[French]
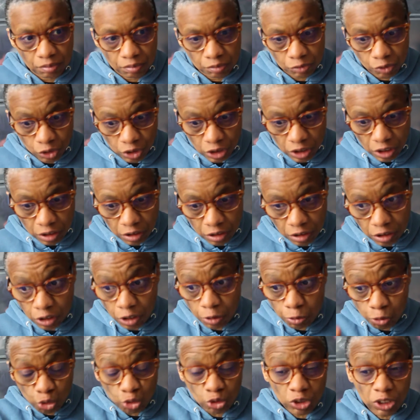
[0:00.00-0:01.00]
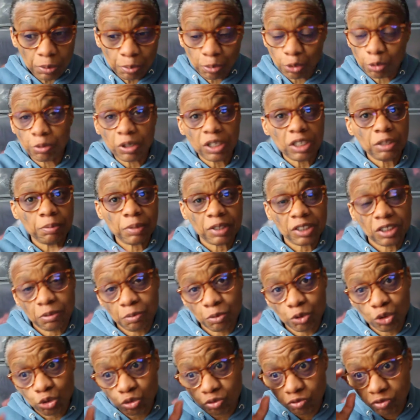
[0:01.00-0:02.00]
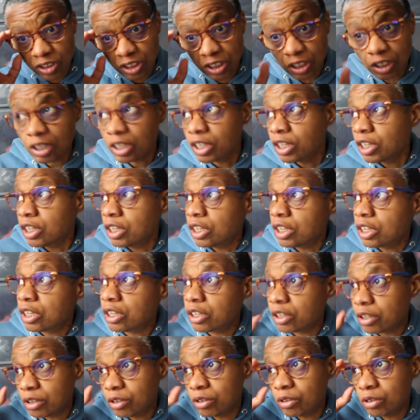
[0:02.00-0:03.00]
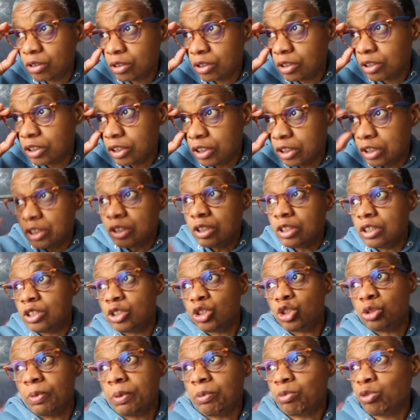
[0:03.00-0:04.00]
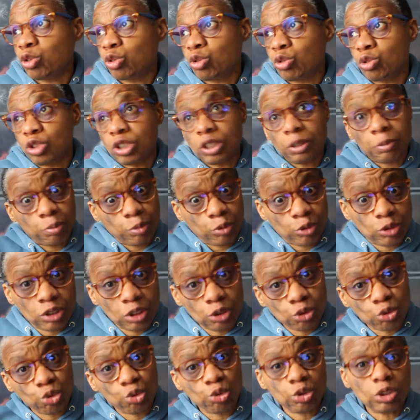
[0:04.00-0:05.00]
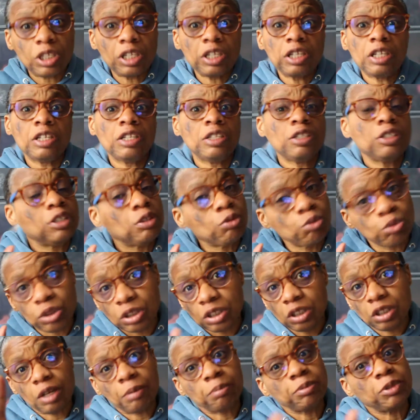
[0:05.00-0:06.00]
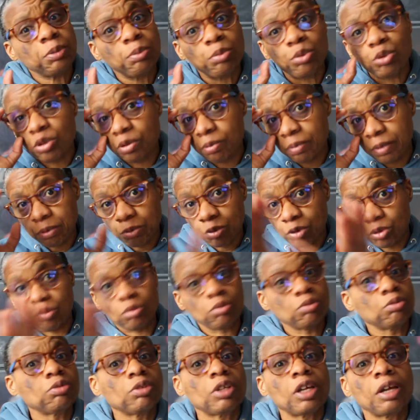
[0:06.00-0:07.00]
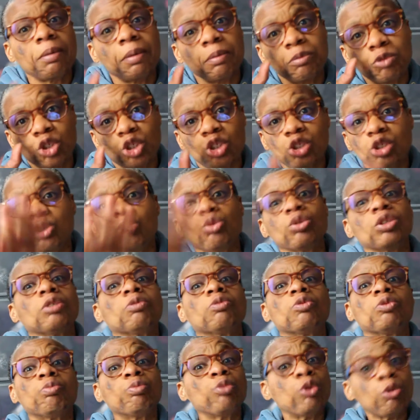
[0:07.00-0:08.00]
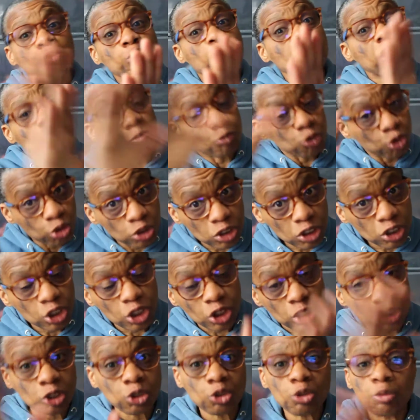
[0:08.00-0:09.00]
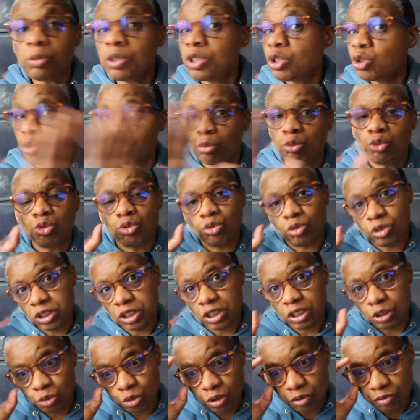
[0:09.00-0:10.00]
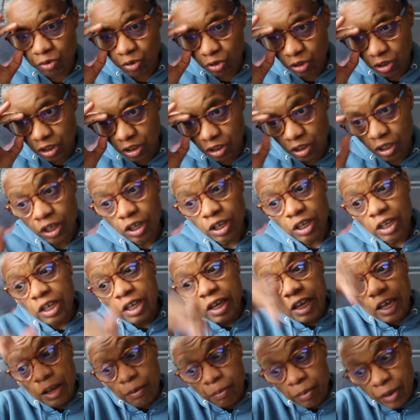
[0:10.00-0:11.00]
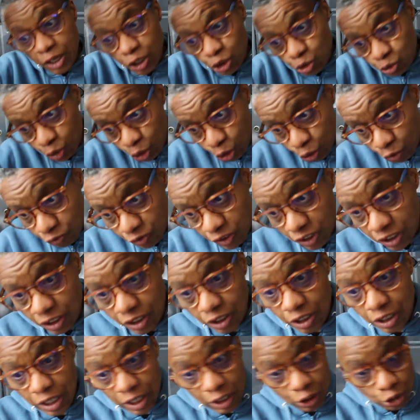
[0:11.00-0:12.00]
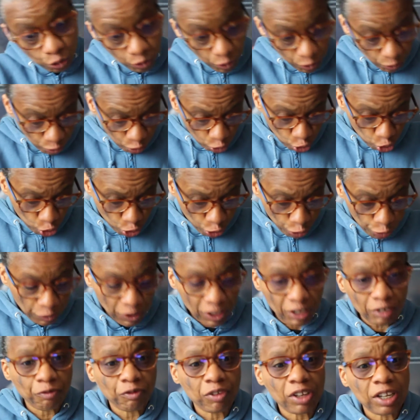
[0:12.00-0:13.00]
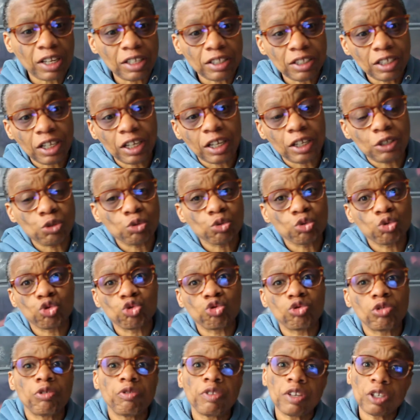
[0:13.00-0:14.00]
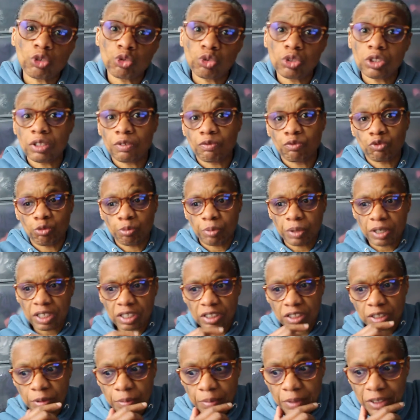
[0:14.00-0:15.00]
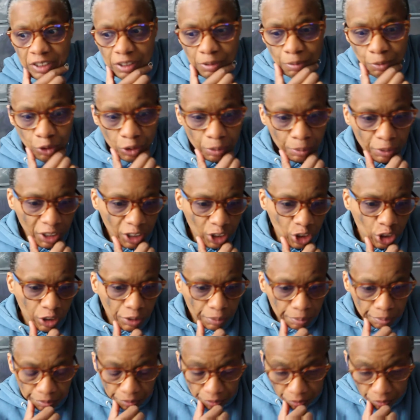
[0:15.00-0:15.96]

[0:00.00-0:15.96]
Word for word: Ok. Comme je vous dis, pour moi, les bâtiments sont vides. Euh, et j'ai même tendance à penser que du côté de l'Élysée, on était un petit peu dans, le même, dans la même catégorie pour moi, comme je dis, j'insiste bien, ils sont plus sur le territoire français. Et après, je vais revenir, et là, je vais, je vais faire, faire la déclaration que je voulais faire juste avant de parler des bâtiments américains.